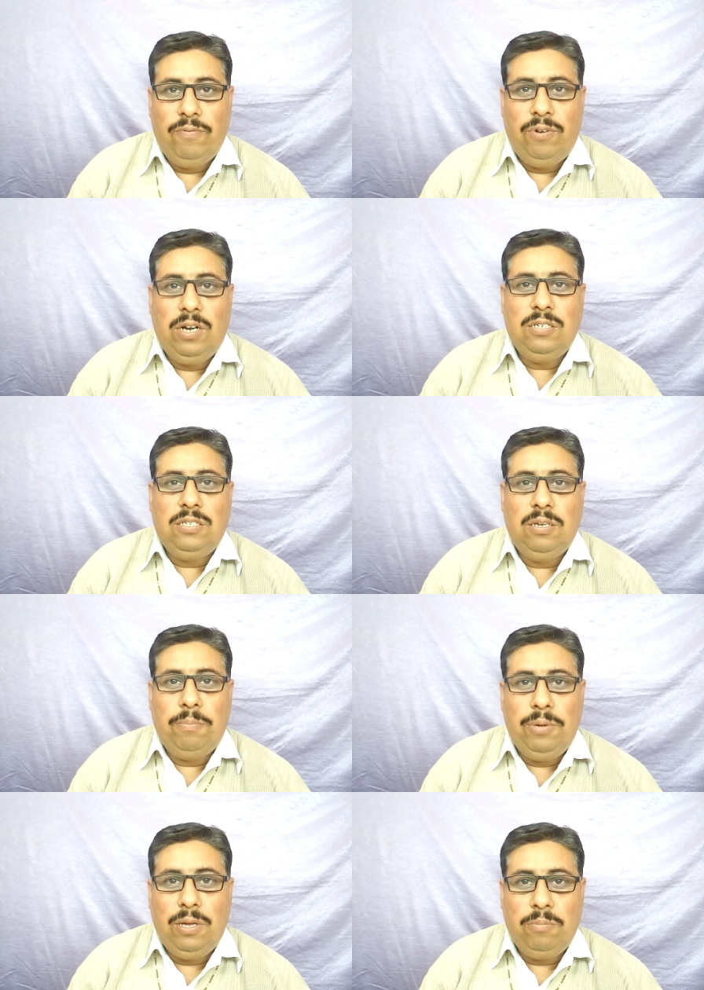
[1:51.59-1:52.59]
फ्रेंड्स
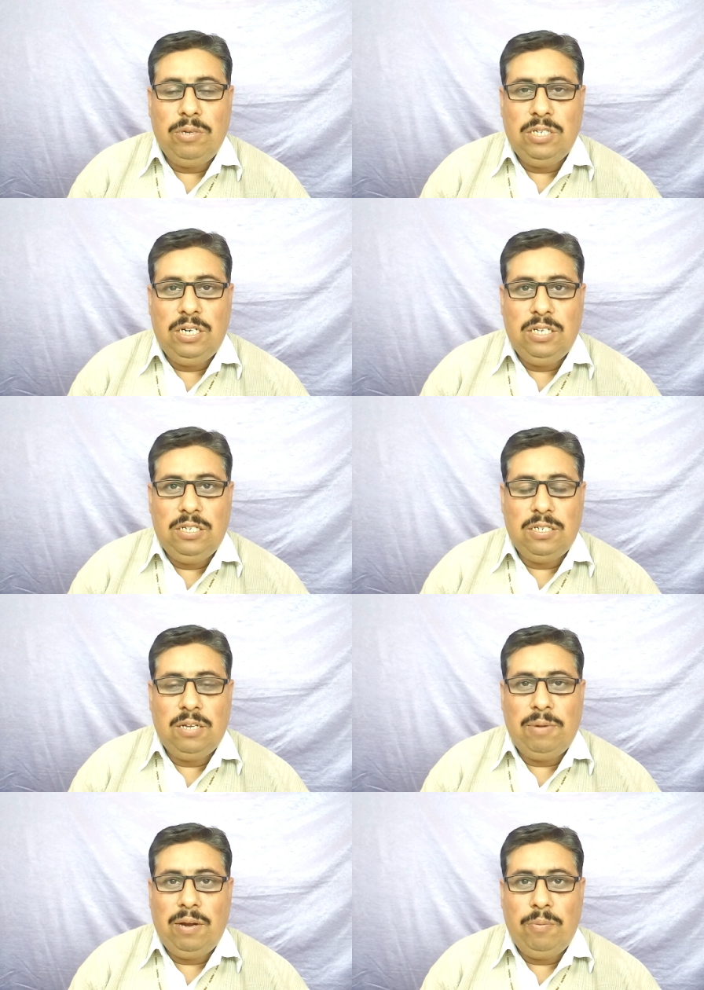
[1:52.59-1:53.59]
जब भी हम किसी डिजीज़ के
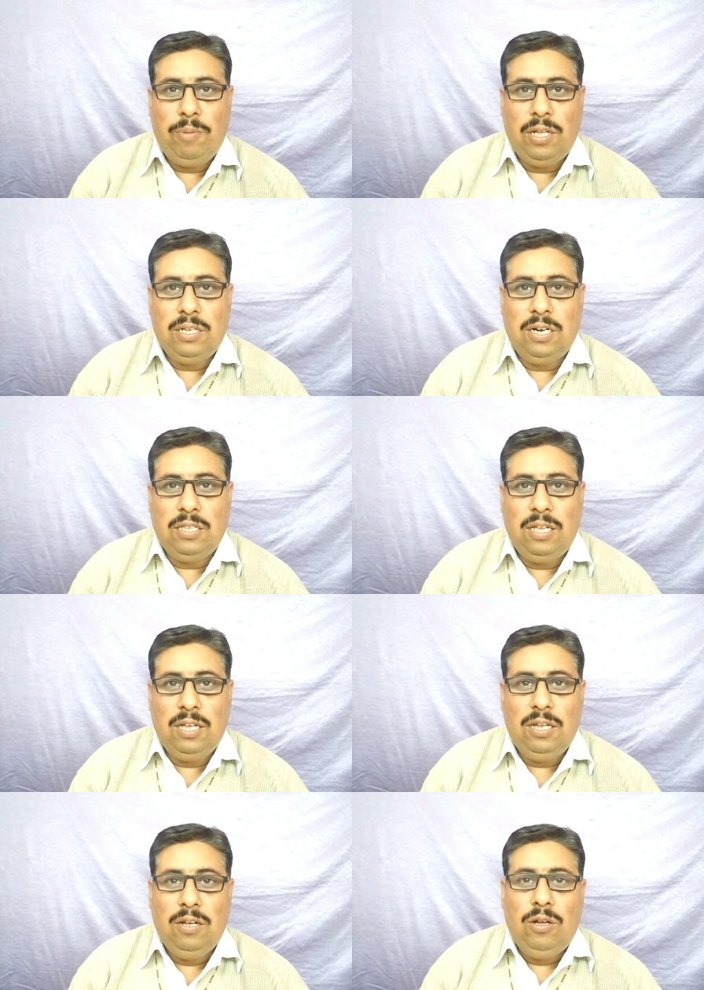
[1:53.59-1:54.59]
बारे में बात करते
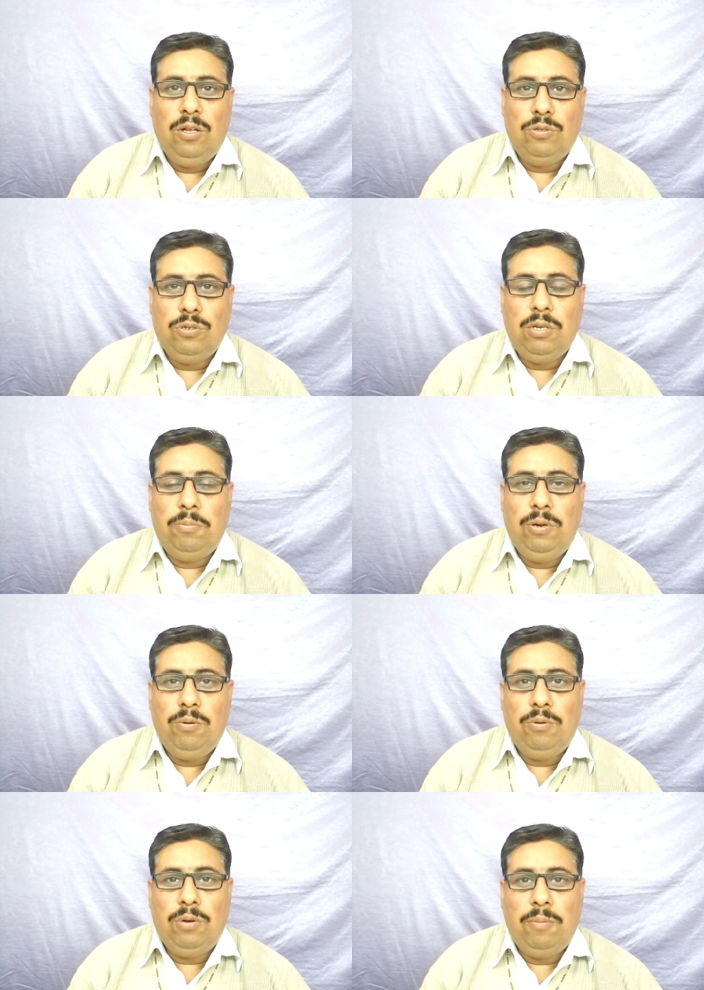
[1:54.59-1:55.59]
हैं तो सभी
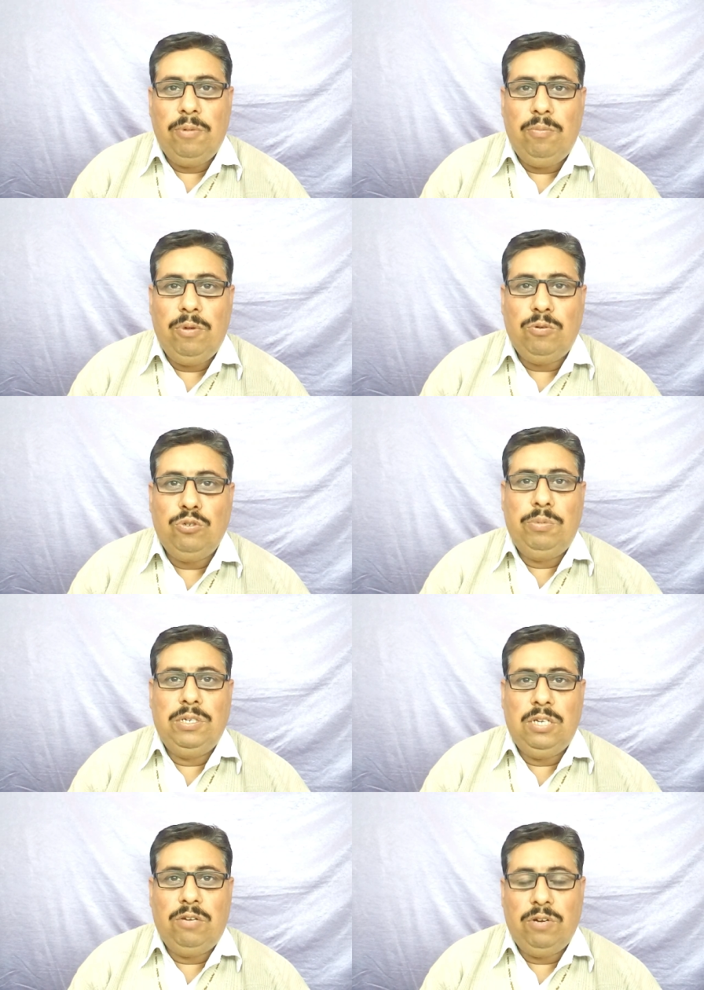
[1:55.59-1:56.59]
लोगों के मन में कुछ
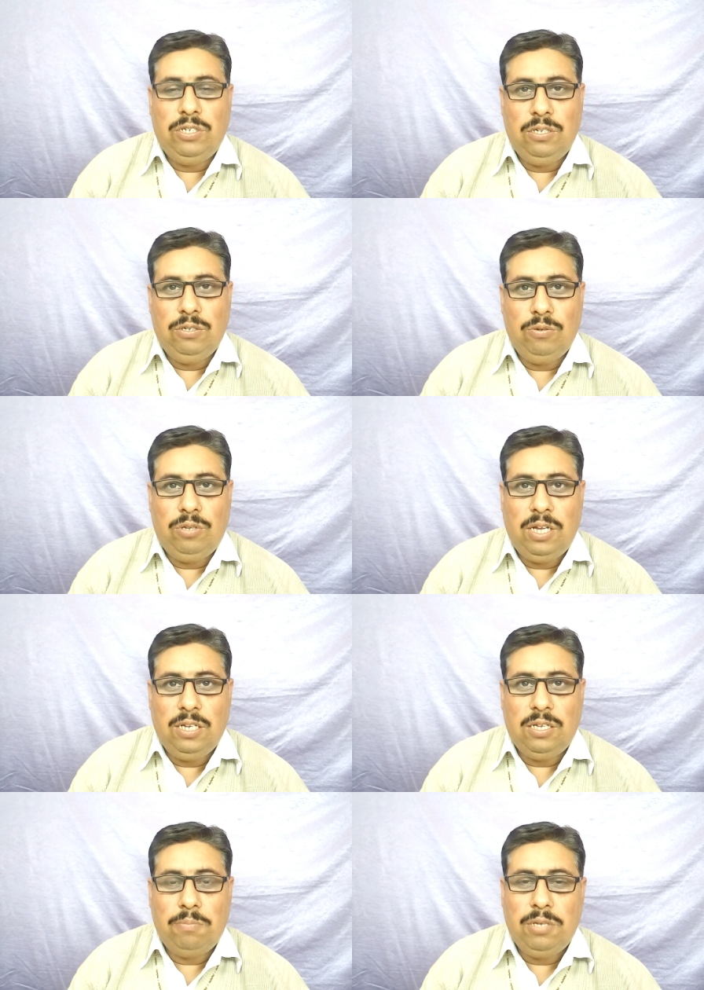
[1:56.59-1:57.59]
बेसिक क्वेश्चंस होते हैं
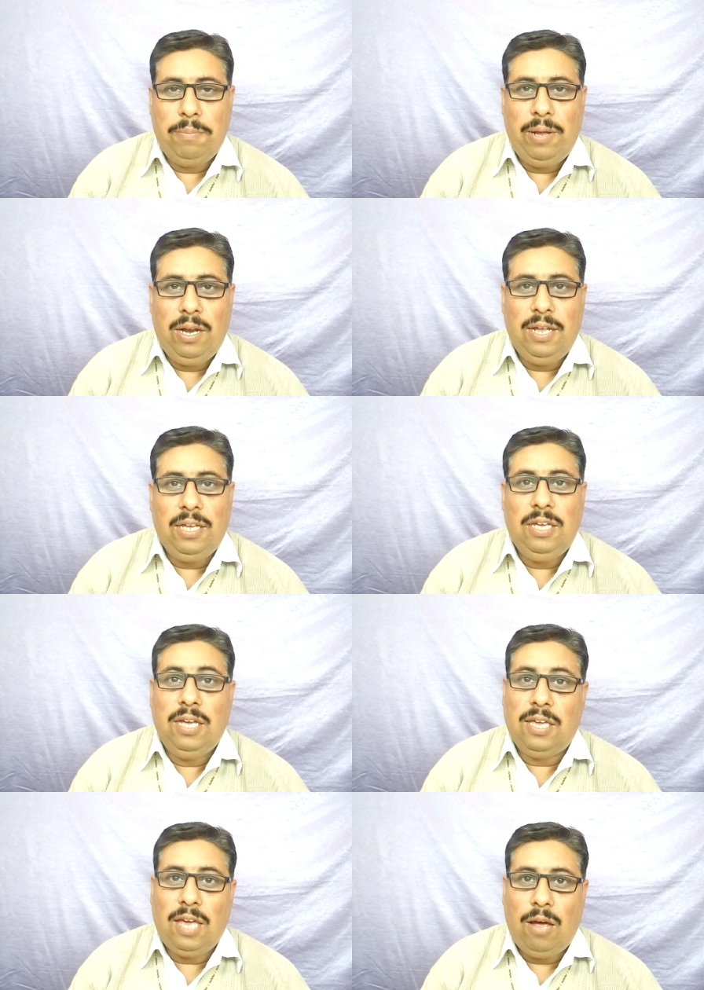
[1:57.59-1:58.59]
सबसे पहले कि ये
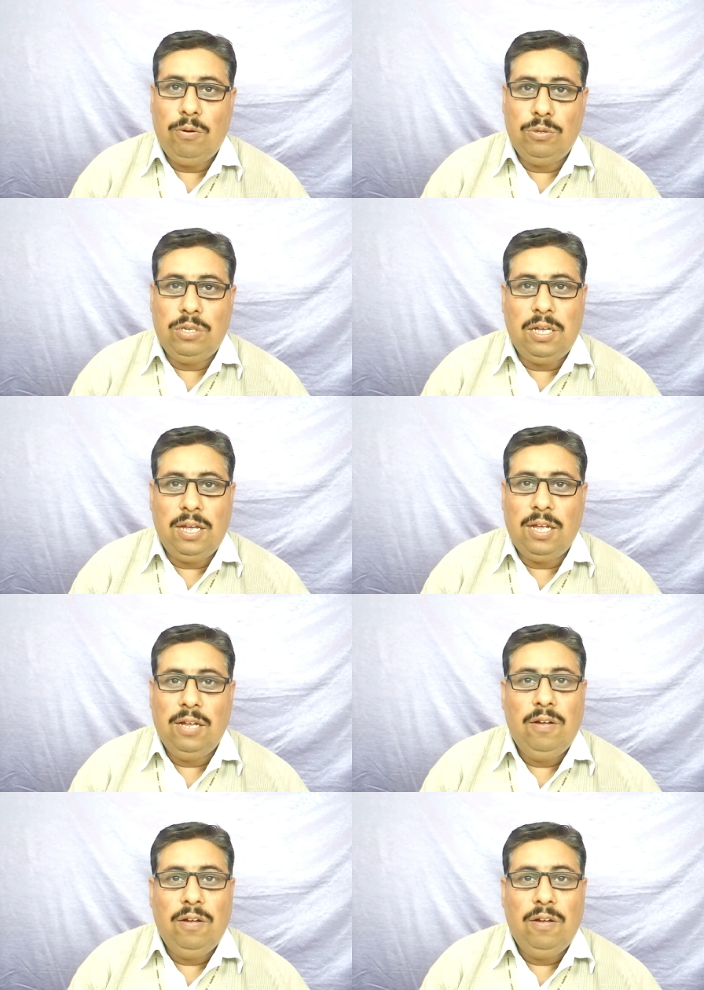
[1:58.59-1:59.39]
क्या होती है